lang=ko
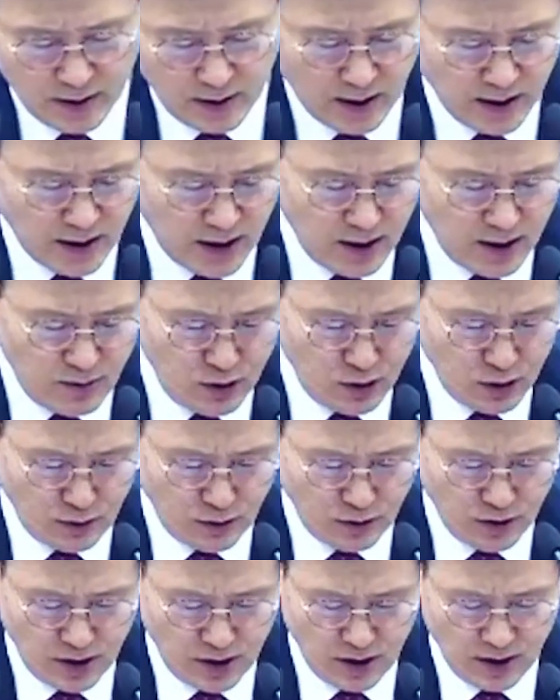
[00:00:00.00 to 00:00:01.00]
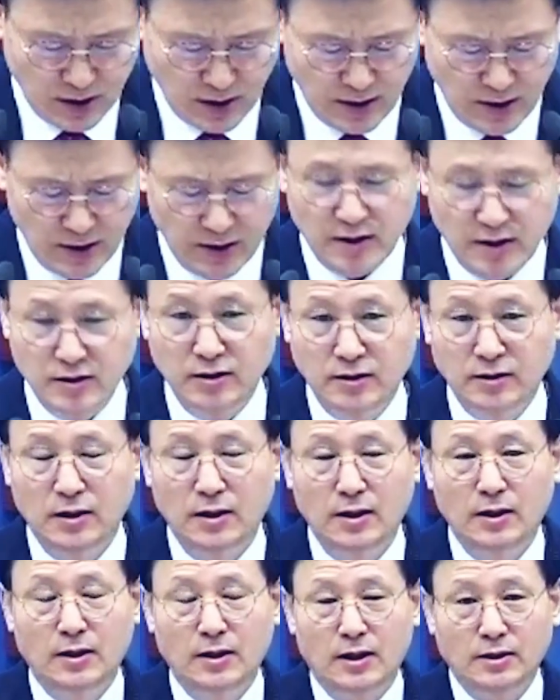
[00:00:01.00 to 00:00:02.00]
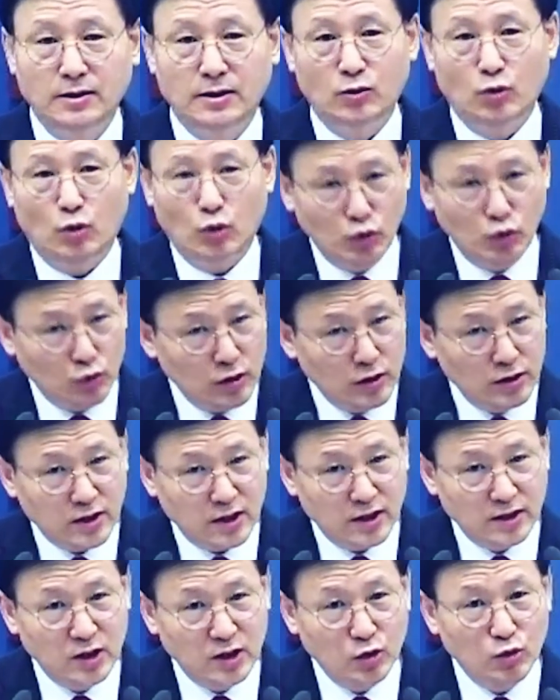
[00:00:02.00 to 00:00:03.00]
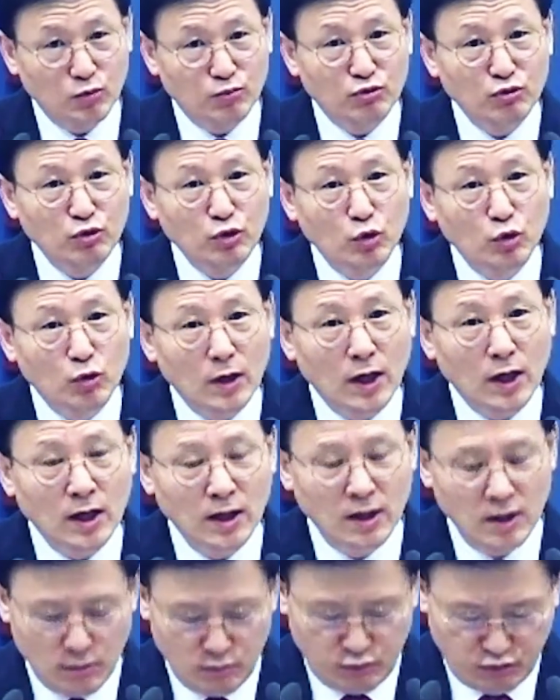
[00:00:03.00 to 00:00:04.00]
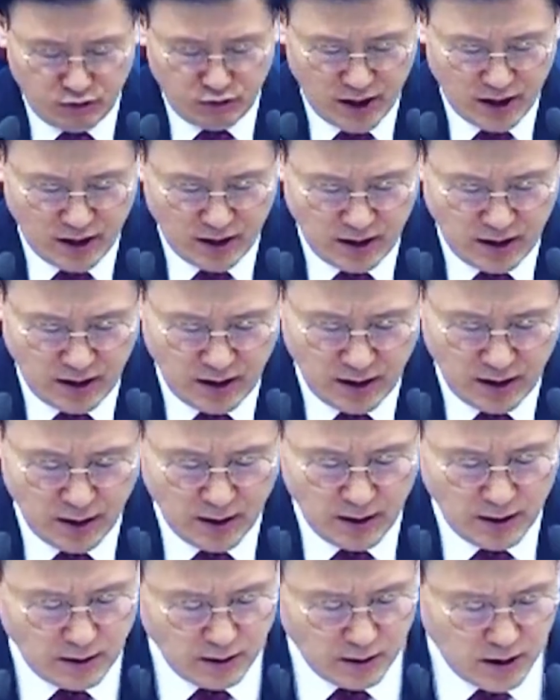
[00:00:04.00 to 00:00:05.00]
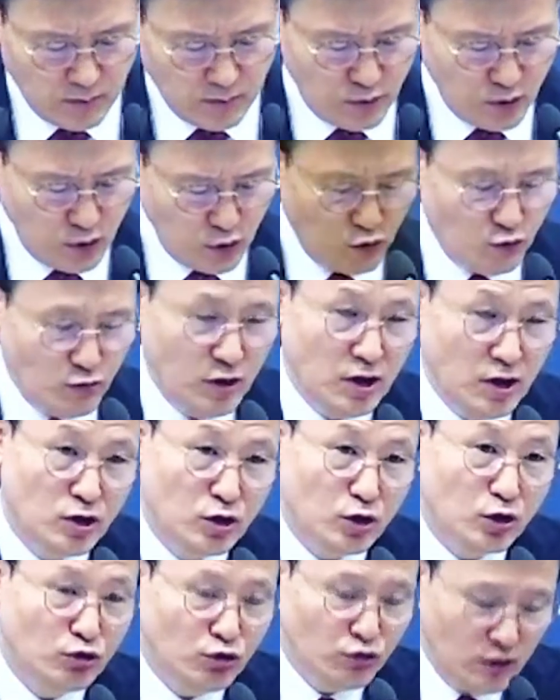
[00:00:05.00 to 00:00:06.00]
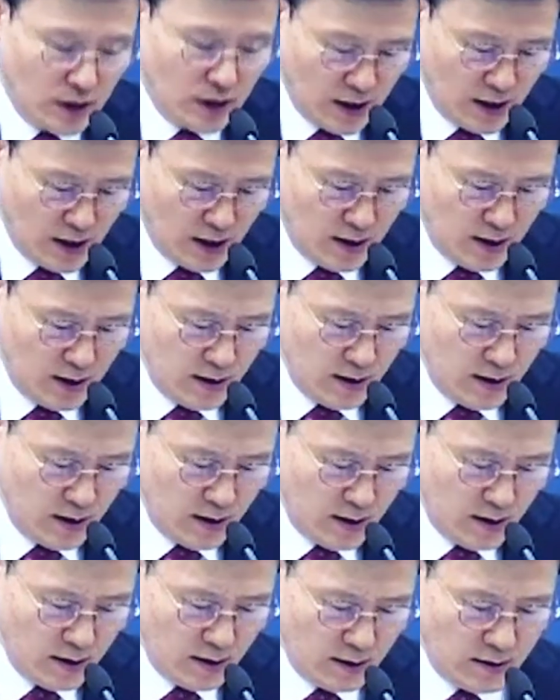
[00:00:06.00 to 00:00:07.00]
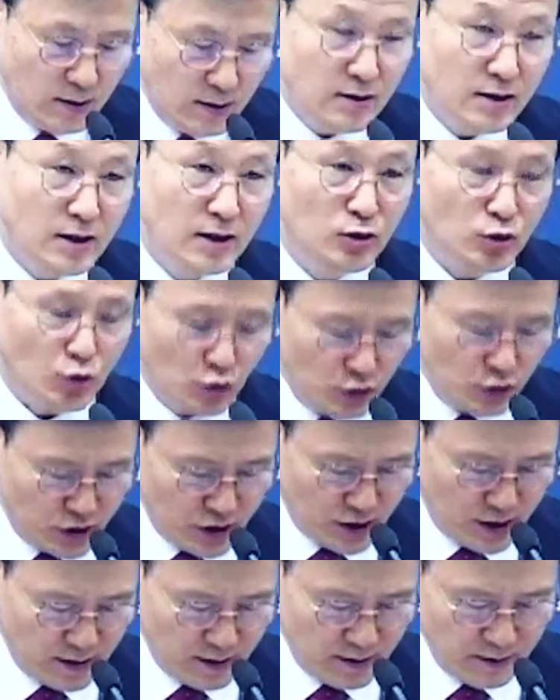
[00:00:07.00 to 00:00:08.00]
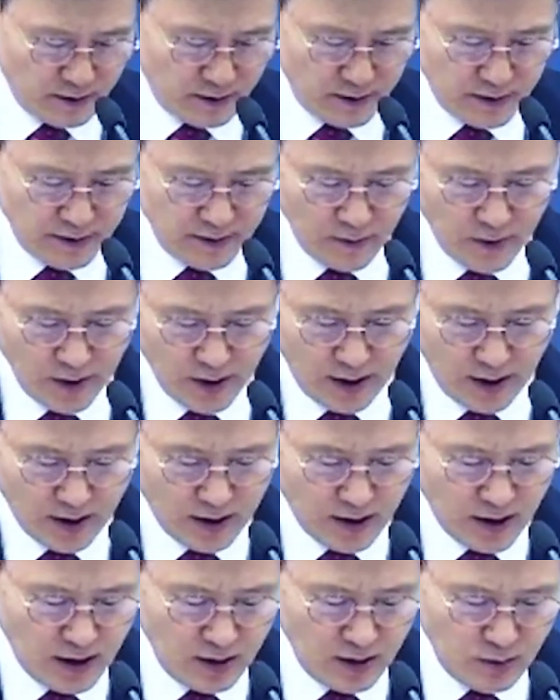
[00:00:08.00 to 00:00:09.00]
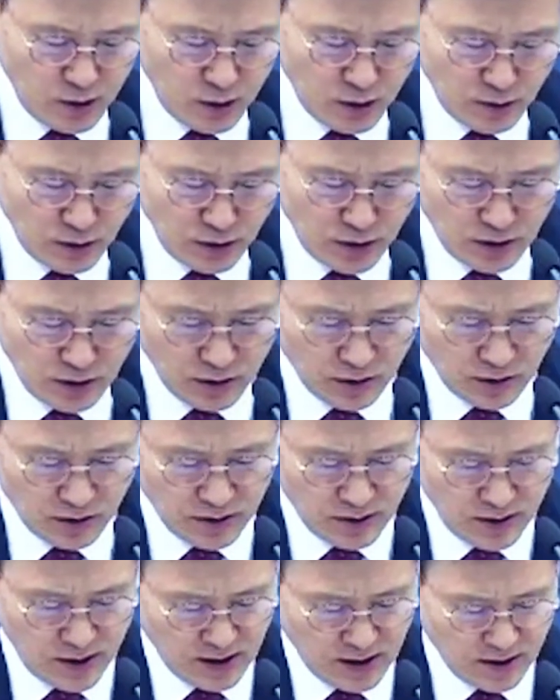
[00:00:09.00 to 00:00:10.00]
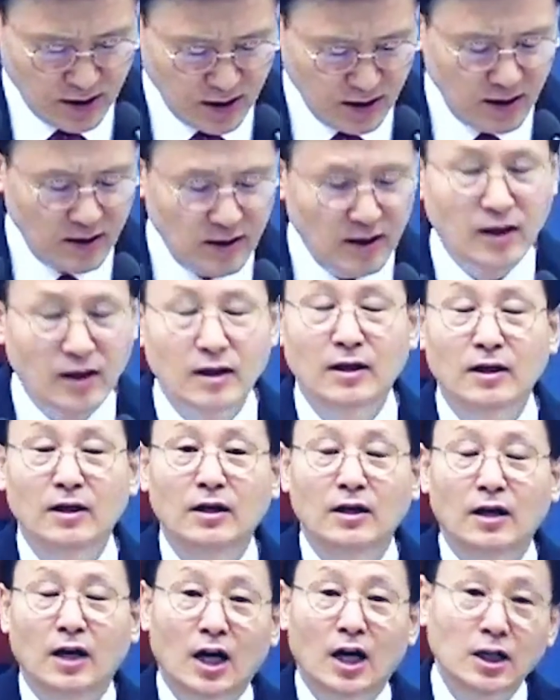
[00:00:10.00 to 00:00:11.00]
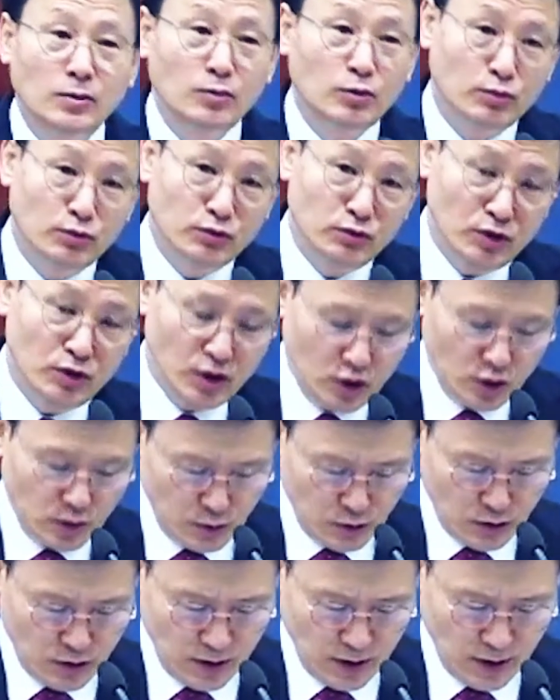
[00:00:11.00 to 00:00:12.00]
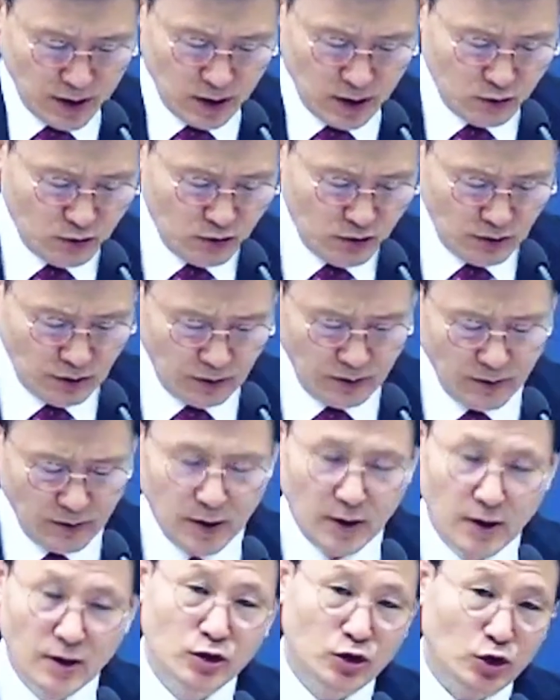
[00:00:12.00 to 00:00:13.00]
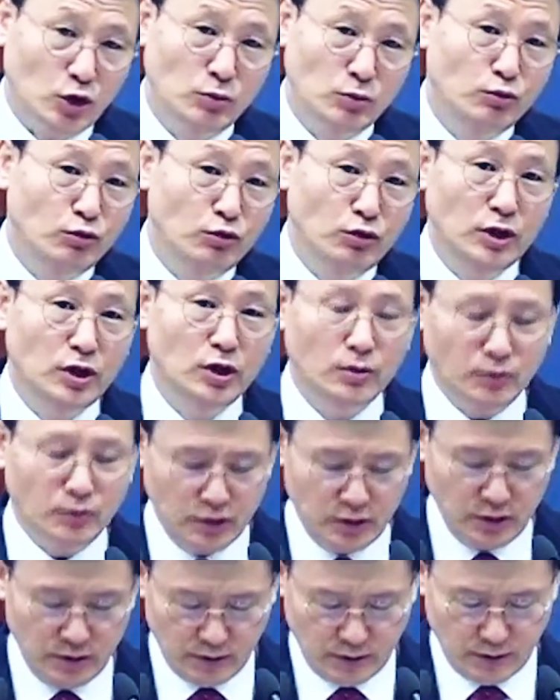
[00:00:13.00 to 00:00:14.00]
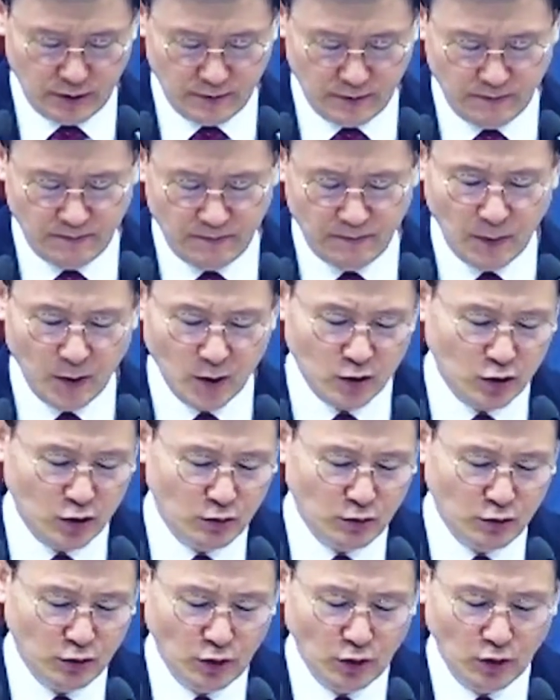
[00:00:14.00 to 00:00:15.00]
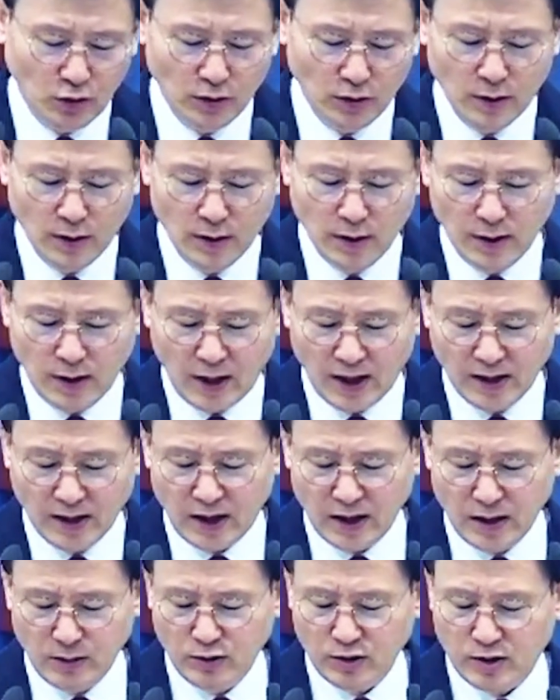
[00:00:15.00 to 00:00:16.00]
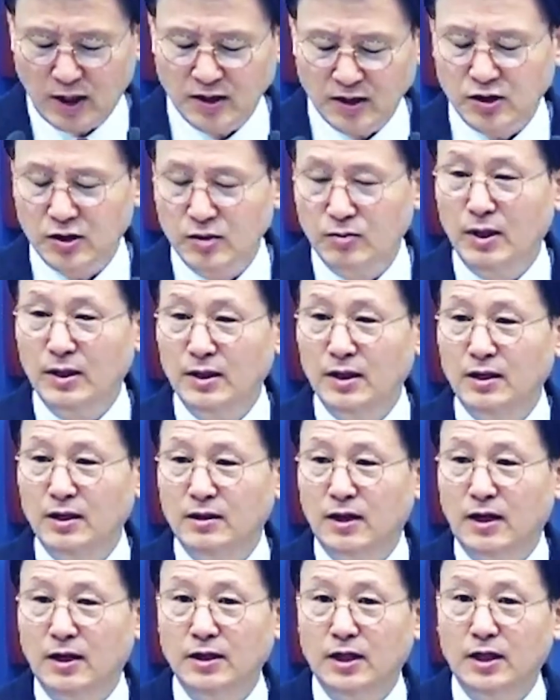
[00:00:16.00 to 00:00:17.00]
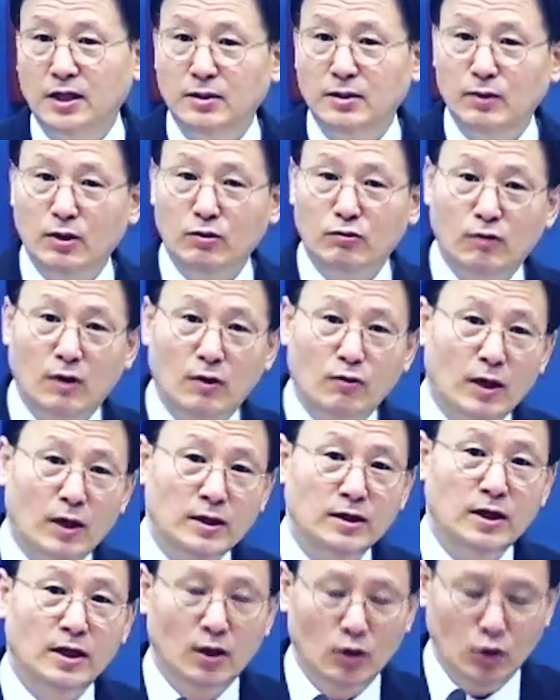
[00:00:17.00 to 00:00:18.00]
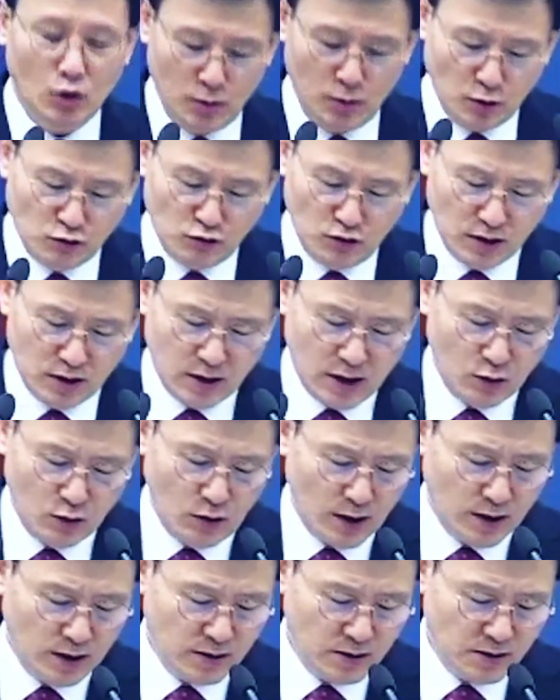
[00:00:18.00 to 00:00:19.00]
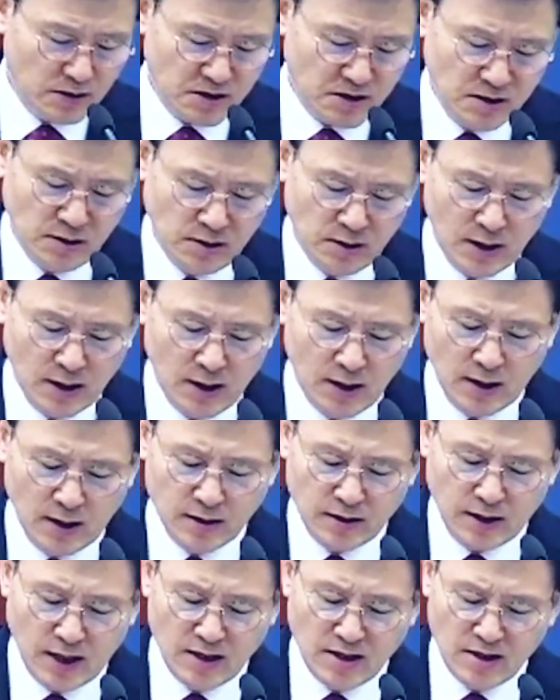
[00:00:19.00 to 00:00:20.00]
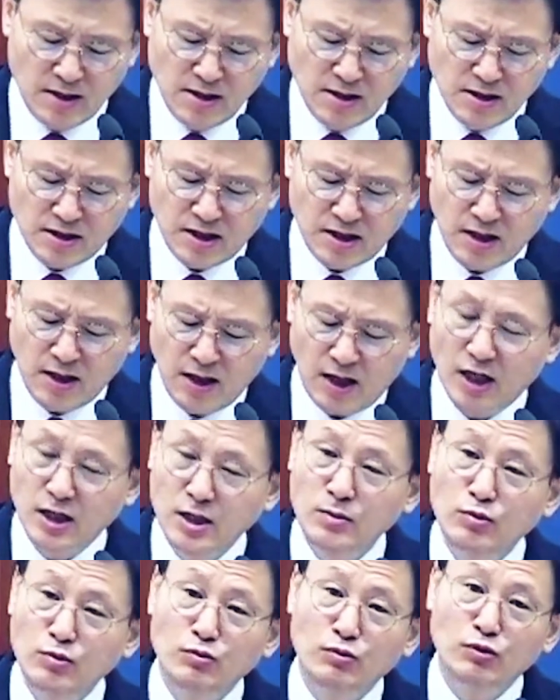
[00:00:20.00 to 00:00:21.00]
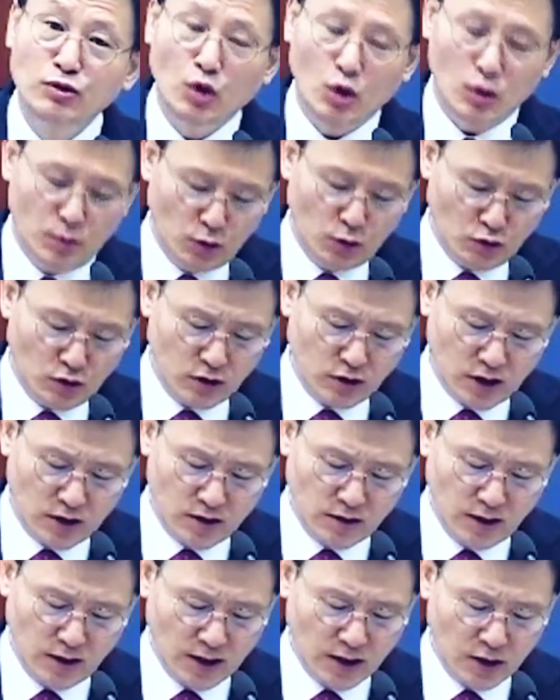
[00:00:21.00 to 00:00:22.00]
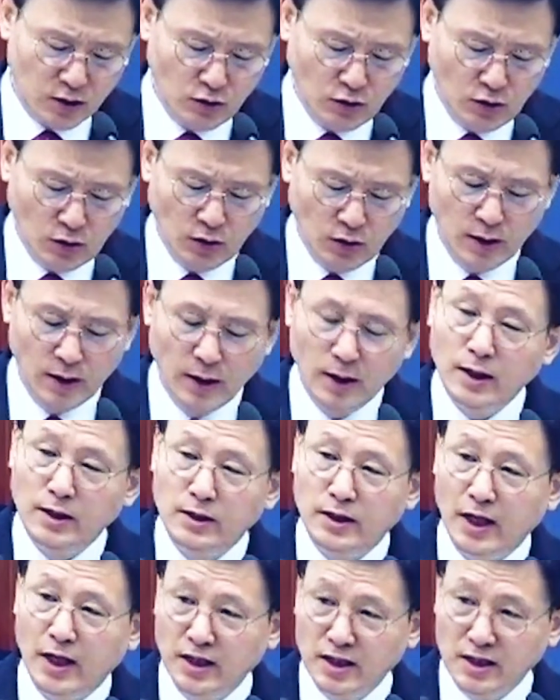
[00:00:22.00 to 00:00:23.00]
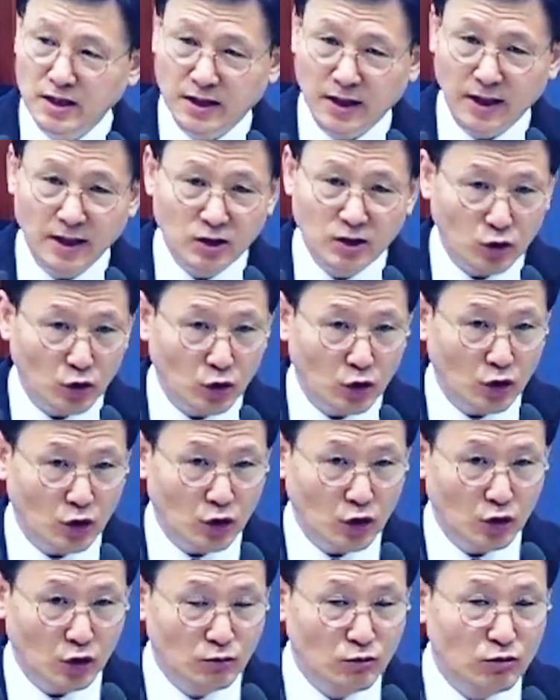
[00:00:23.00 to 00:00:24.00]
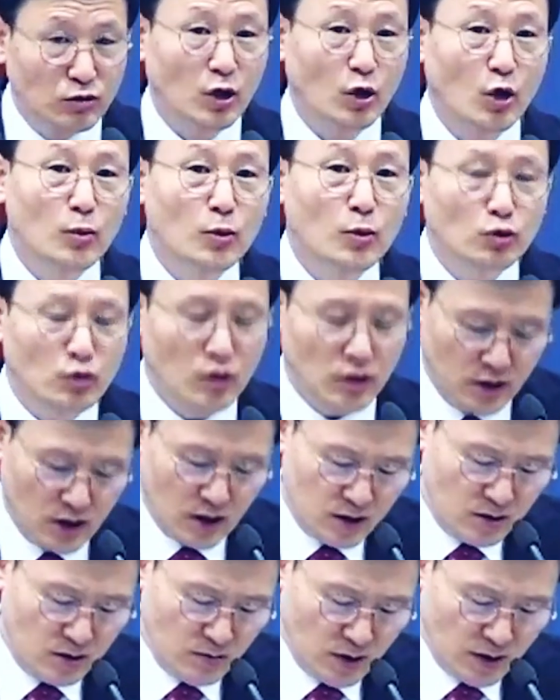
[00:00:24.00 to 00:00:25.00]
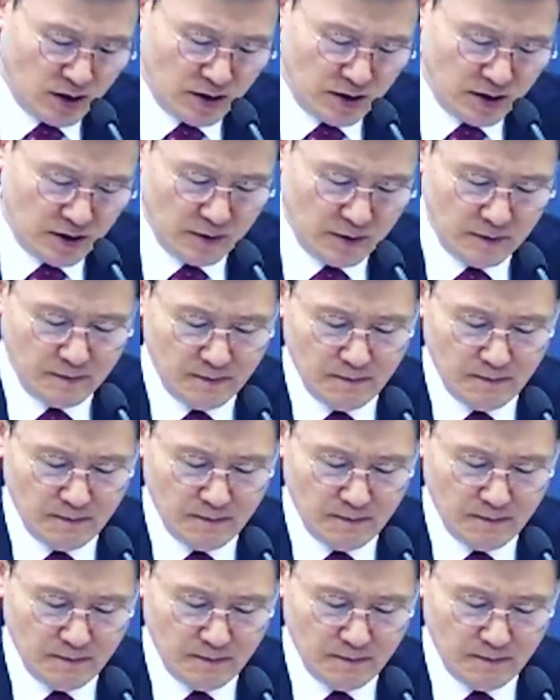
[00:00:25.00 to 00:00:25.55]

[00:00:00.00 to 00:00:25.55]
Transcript: 하나님 잃어버린 인간에게는 항상 고독이 찾아오고 분노가 불행이 이렇게 미움이 저주가 어, 그렇게 존재하는 거예요. 하나님 잃어버린 것은 내 생애의 한 부분을 잃어버린 게 아니고요. 전부를 잃어버린 거예요. 그러므로 하나님을 다시 만났다. 하나님의 관계가 회복됐다고 하는 것은 내 인생의 한 부분이 회복됐다는 게 아니고 내 인생의 전부가 회복됐다는 말이에요.